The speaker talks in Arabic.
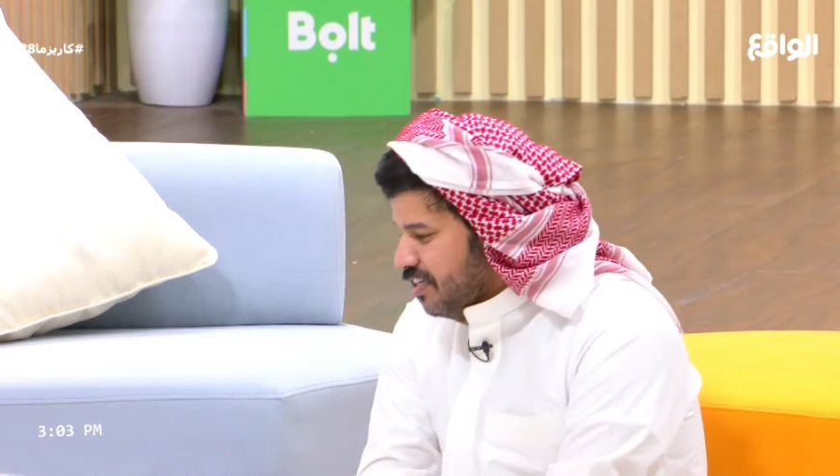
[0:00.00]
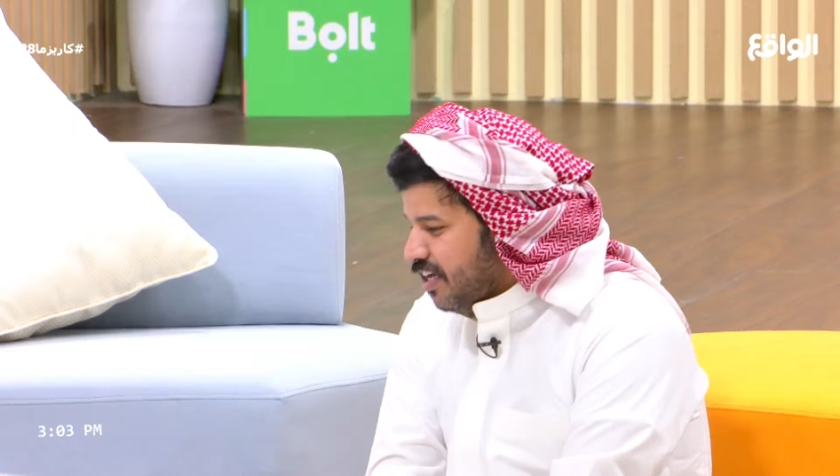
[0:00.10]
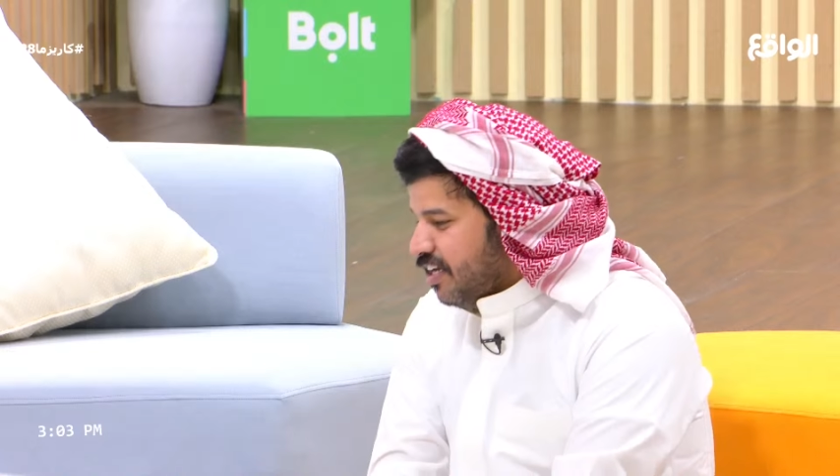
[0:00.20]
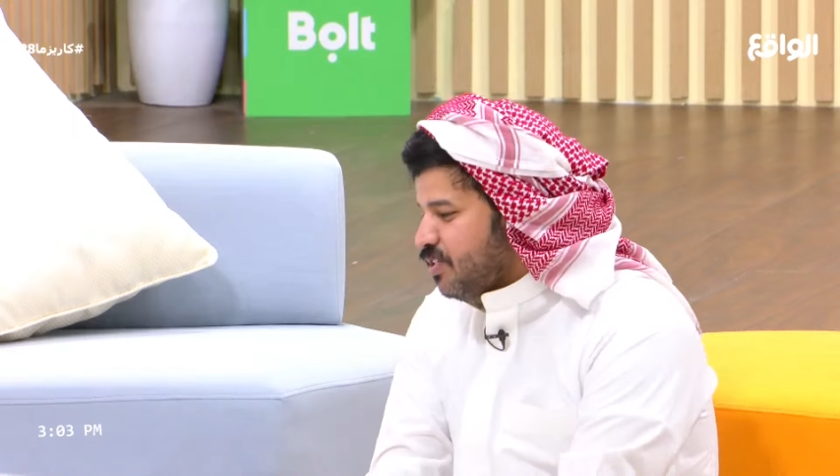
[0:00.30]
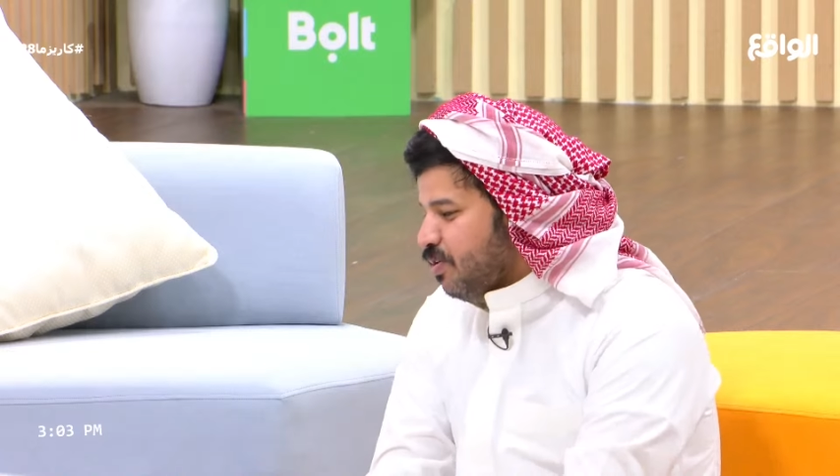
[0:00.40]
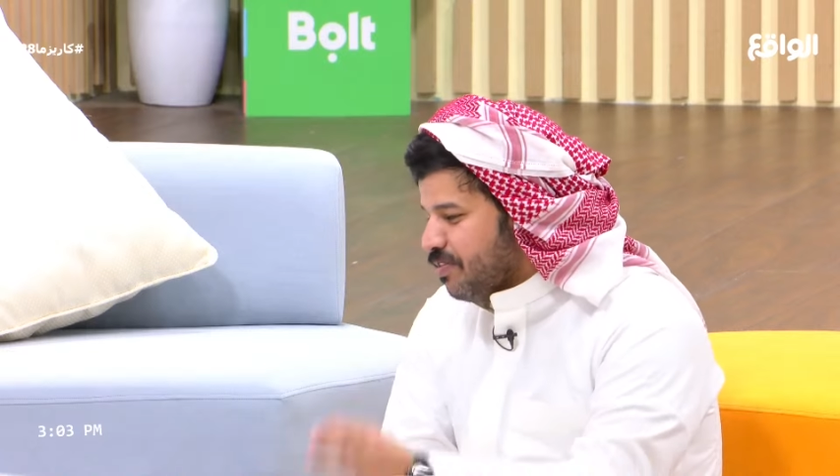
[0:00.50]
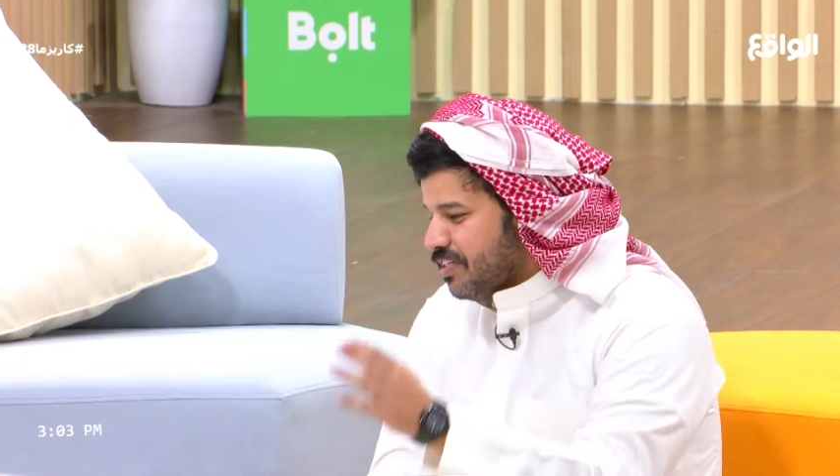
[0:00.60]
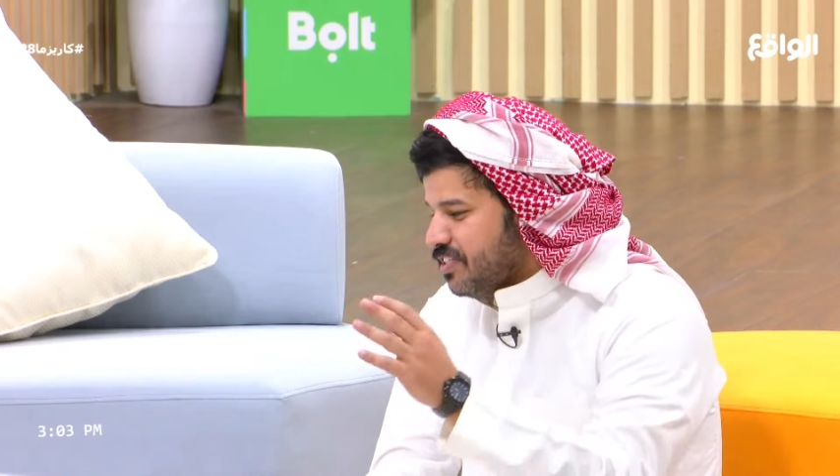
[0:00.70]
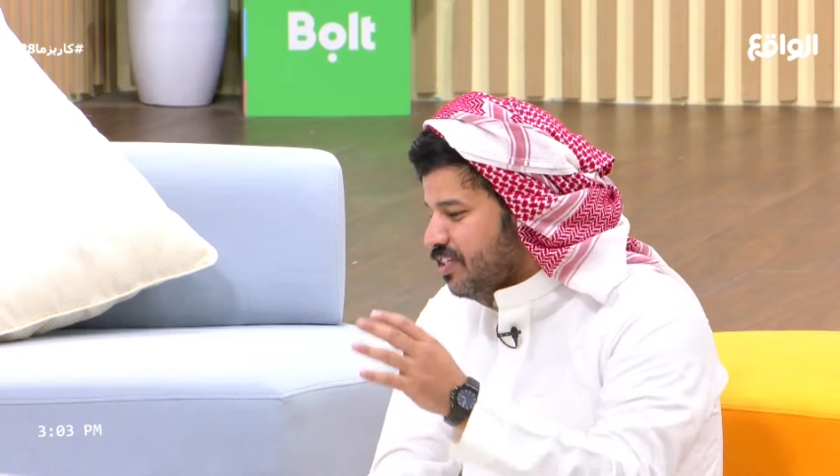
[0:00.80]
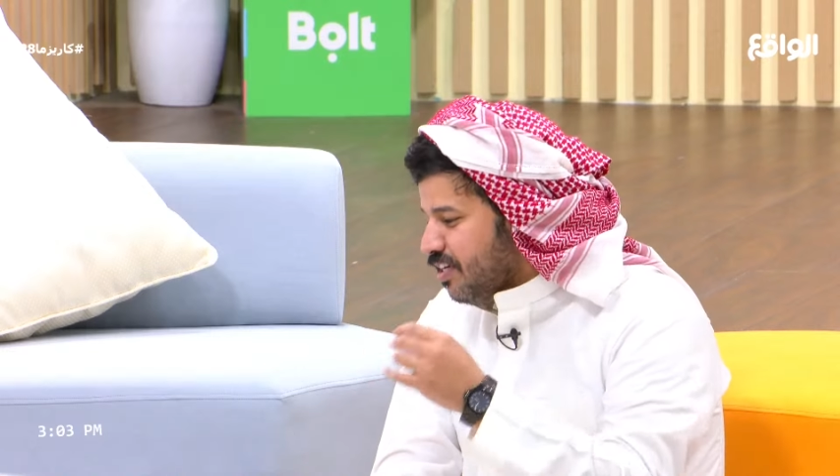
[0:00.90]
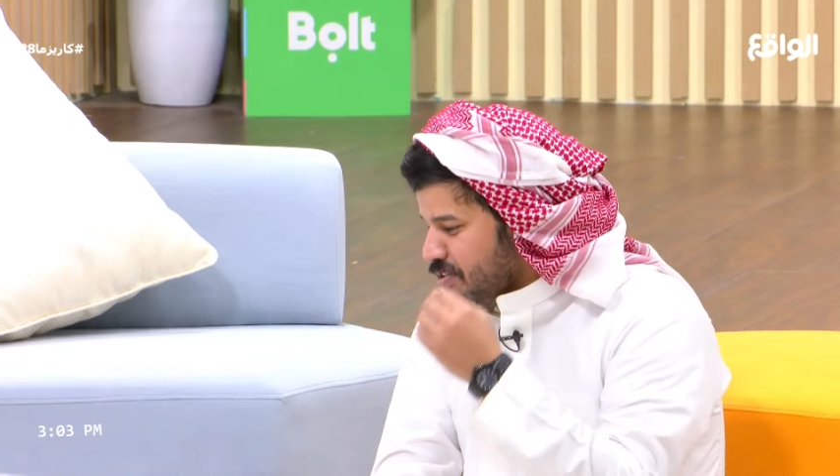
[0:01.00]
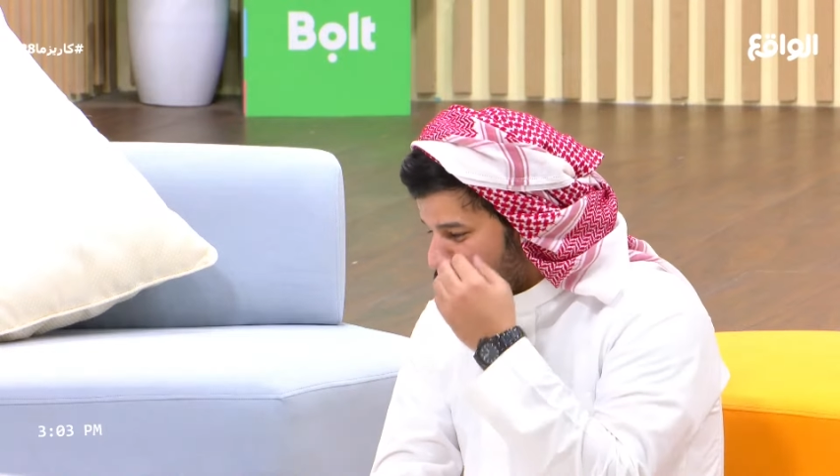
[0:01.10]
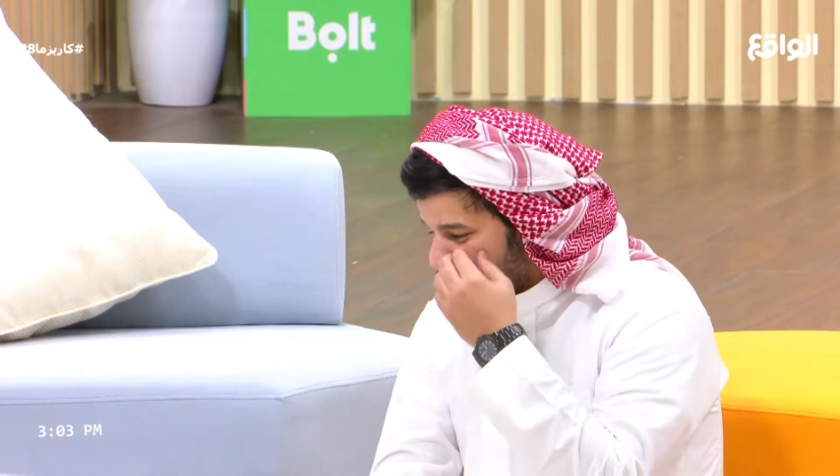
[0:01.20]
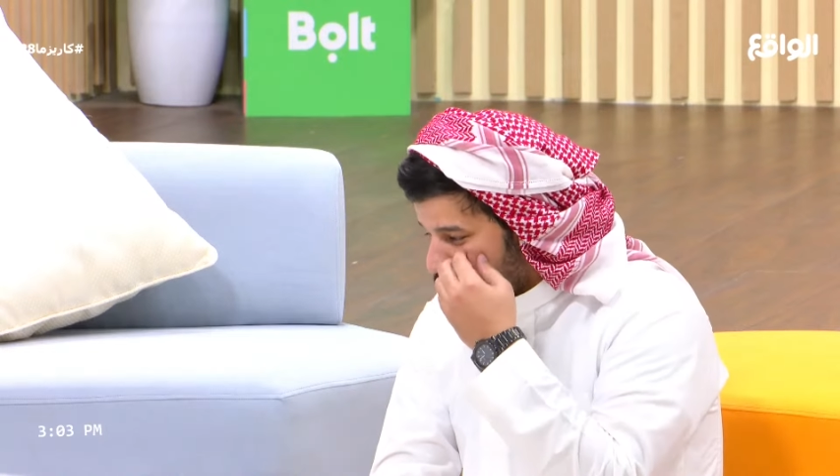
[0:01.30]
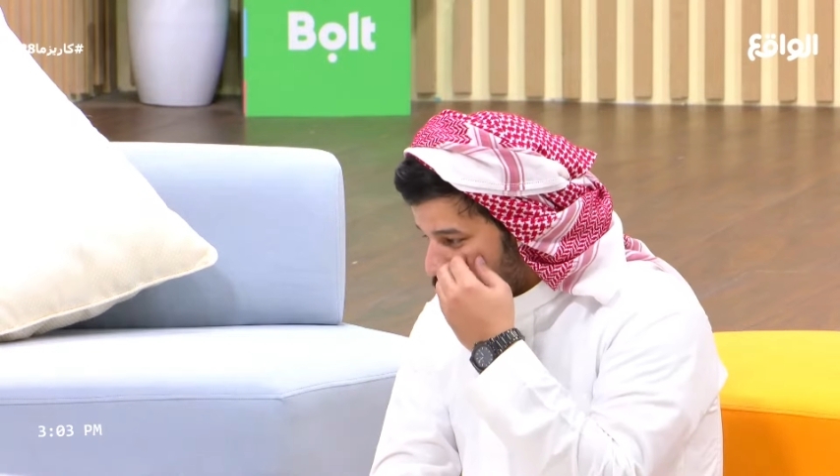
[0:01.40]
لين يجي عمري 90 طول عمري انا